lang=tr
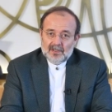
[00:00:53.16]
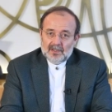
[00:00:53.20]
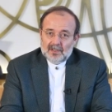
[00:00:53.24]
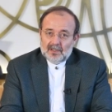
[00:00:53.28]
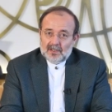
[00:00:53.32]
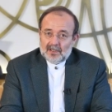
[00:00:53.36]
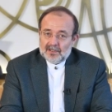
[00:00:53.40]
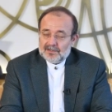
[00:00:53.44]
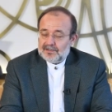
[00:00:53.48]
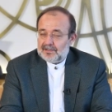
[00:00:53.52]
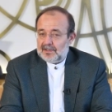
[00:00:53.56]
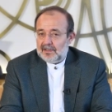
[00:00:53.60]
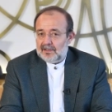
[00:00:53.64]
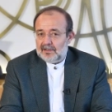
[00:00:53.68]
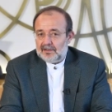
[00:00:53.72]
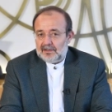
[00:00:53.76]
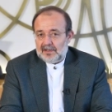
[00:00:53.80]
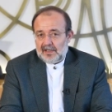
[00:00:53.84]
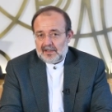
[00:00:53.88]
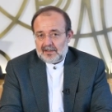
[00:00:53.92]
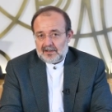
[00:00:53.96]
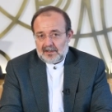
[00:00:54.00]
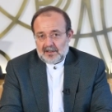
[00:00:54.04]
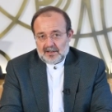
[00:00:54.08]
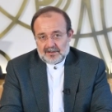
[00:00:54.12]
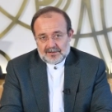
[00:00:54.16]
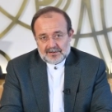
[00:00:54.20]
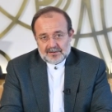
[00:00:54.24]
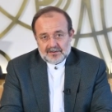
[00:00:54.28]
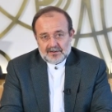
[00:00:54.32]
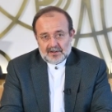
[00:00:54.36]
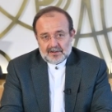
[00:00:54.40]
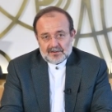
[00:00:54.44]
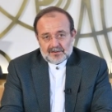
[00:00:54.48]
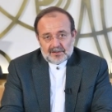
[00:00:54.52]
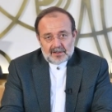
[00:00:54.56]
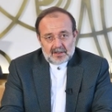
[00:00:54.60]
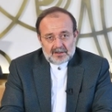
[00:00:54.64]
Hastalıklar
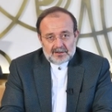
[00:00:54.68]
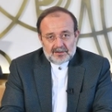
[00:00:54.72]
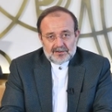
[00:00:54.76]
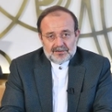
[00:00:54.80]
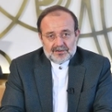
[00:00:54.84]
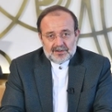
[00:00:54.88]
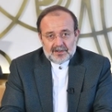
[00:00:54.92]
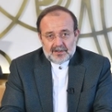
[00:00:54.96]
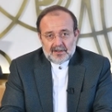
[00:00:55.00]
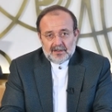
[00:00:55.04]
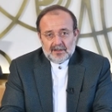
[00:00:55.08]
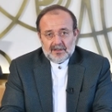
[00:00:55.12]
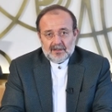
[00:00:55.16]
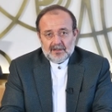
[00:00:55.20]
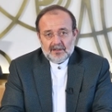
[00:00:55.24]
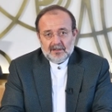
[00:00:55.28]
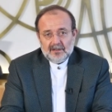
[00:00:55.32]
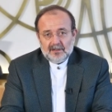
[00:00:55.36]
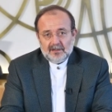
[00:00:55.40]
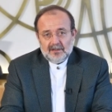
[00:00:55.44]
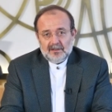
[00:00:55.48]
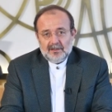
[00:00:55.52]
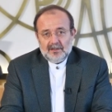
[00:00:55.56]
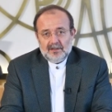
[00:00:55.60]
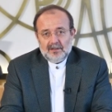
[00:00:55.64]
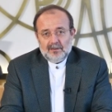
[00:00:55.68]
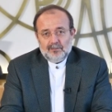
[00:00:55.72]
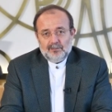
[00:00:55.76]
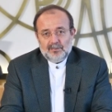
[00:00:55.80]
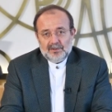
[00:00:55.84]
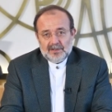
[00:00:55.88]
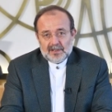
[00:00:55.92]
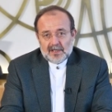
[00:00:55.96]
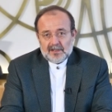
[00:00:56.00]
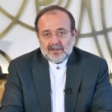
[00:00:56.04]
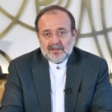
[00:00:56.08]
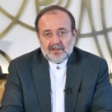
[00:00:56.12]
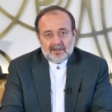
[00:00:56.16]
aslında sadece
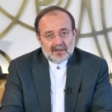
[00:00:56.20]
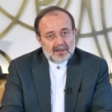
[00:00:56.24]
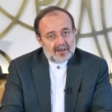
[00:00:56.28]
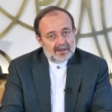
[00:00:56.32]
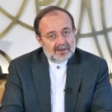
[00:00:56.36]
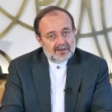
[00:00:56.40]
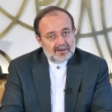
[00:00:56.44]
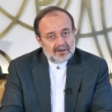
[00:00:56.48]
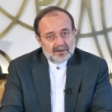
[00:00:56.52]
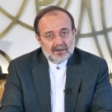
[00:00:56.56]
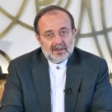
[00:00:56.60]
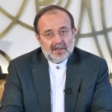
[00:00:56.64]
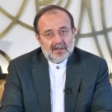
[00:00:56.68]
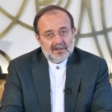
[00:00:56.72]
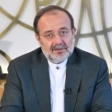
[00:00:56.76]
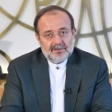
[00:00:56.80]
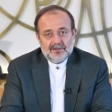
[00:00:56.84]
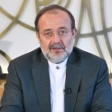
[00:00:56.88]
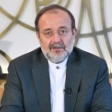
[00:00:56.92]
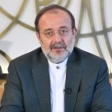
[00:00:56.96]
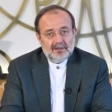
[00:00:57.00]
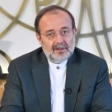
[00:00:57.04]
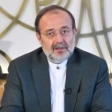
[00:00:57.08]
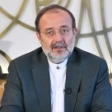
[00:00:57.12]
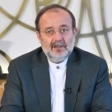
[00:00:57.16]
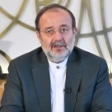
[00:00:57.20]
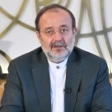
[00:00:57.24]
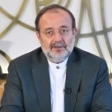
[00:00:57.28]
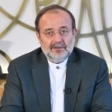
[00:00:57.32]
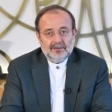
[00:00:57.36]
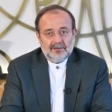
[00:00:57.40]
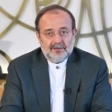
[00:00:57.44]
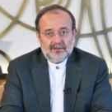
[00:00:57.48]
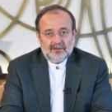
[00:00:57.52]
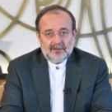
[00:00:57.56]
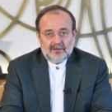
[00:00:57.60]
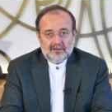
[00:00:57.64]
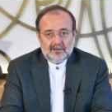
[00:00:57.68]
birer ilahi ikaz da
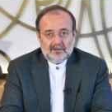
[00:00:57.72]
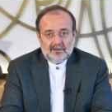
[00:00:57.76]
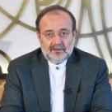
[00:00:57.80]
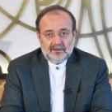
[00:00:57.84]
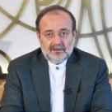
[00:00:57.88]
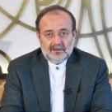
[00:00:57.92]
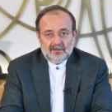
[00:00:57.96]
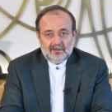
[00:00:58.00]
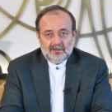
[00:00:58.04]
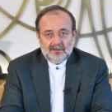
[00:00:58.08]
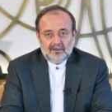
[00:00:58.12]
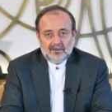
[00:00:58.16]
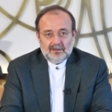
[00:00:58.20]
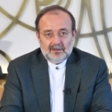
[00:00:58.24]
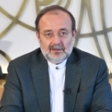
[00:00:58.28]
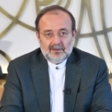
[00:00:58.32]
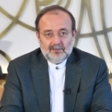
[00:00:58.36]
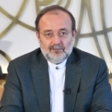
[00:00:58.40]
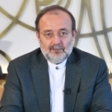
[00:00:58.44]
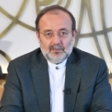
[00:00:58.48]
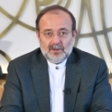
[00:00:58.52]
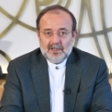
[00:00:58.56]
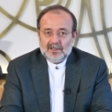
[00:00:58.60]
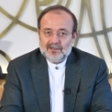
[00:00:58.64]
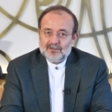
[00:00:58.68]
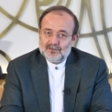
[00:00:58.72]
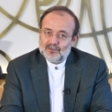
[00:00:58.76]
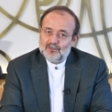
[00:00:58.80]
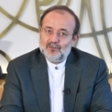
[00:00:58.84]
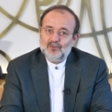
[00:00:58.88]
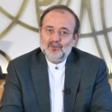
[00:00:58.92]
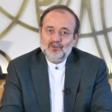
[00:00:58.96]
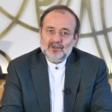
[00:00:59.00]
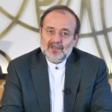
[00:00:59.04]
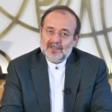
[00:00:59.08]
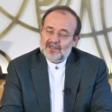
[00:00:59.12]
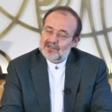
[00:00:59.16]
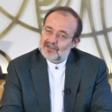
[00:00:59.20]
değildir. Bazı
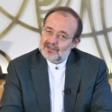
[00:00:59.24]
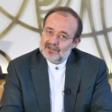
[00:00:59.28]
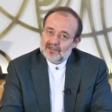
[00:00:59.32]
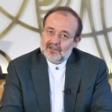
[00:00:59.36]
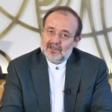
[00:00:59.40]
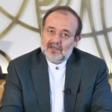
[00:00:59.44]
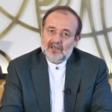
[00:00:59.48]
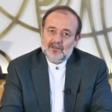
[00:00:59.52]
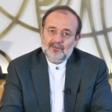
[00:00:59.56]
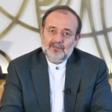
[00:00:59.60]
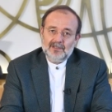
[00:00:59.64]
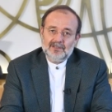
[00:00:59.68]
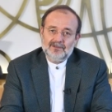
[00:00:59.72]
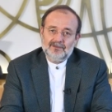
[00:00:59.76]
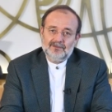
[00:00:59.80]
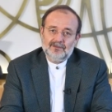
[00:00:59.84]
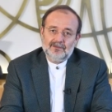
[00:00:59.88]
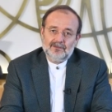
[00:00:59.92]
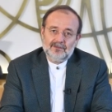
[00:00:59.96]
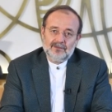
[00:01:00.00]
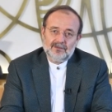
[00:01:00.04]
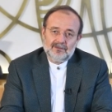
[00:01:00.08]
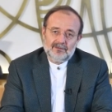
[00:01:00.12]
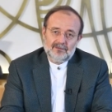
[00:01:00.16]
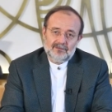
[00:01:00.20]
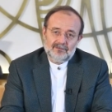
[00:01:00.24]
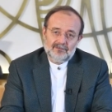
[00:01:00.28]
kullar için rahmettir.